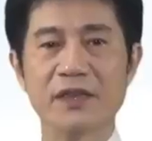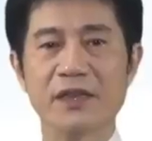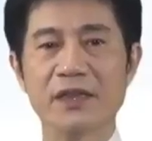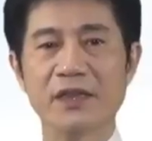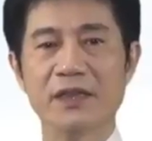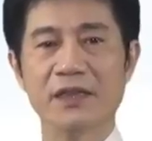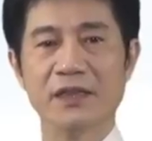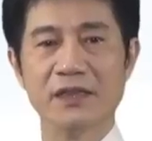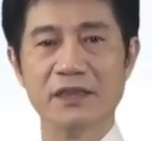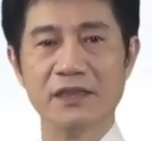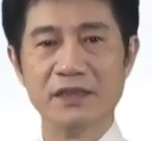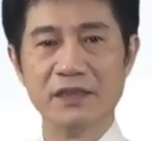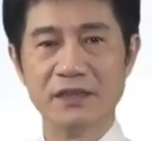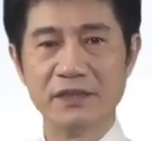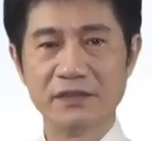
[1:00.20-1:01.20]
呢，
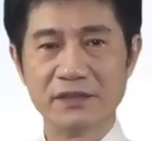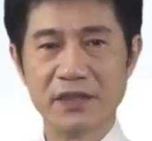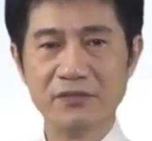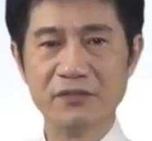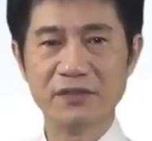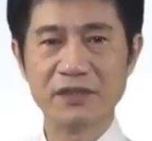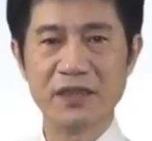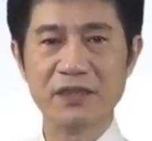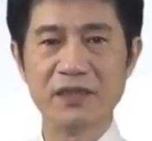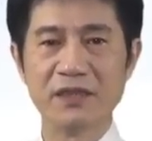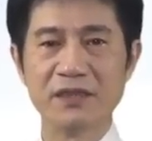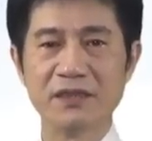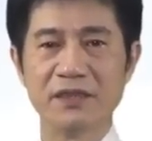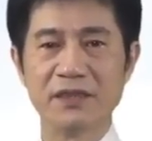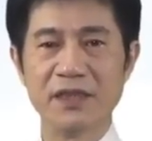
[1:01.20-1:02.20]
参数资料
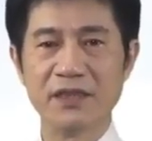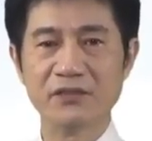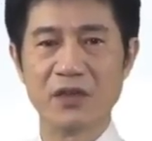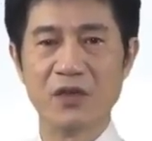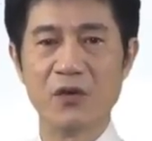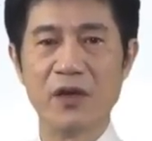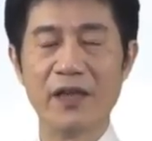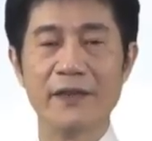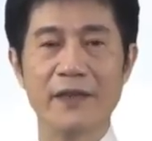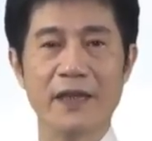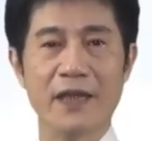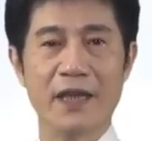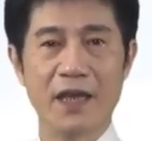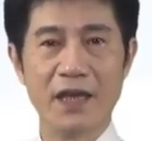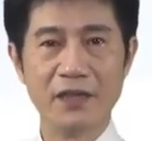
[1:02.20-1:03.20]
的形态转换
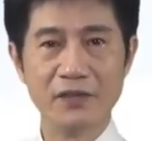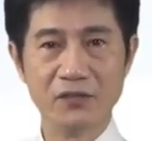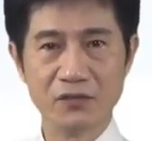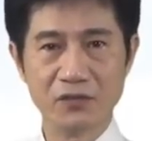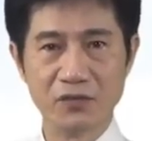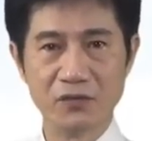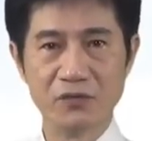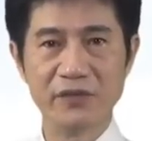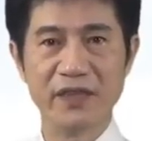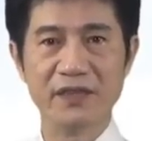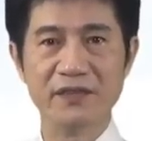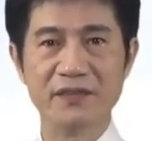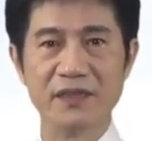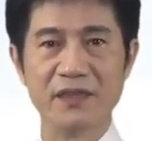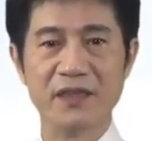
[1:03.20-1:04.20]
和输入验
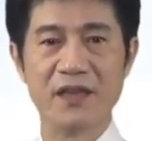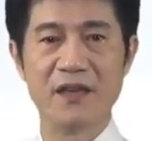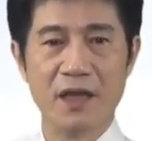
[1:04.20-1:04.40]
证，